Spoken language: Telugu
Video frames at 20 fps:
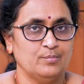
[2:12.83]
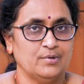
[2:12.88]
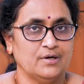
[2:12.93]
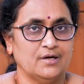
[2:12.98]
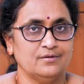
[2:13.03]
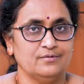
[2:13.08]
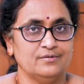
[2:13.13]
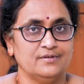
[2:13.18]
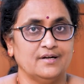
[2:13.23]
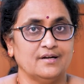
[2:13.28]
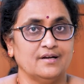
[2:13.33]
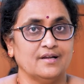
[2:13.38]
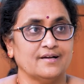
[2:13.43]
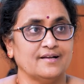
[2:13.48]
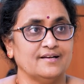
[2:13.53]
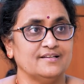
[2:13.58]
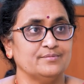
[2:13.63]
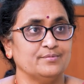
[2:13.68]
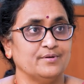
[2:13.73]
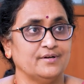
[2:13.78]
పాలు నీళ్ళ
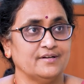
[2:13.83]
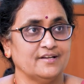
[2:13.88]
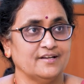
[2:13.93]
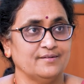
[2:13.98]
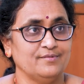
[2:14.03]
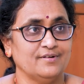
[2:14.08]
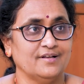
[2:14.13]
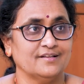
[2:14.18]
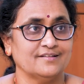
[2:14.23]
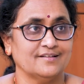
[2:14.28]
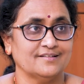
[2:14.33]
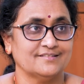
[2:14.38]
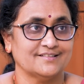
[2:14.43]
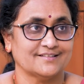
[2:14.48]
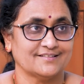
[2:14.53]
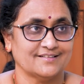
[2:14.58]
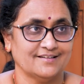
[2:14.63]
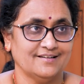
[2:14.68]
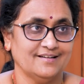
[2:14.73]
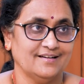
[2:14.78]
కలిసిపోయిన టైంలో అంత
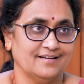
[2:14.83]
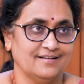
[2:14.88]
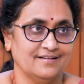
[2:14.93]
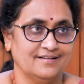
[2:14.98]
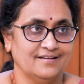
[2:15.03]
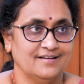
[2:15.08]
చక్కగా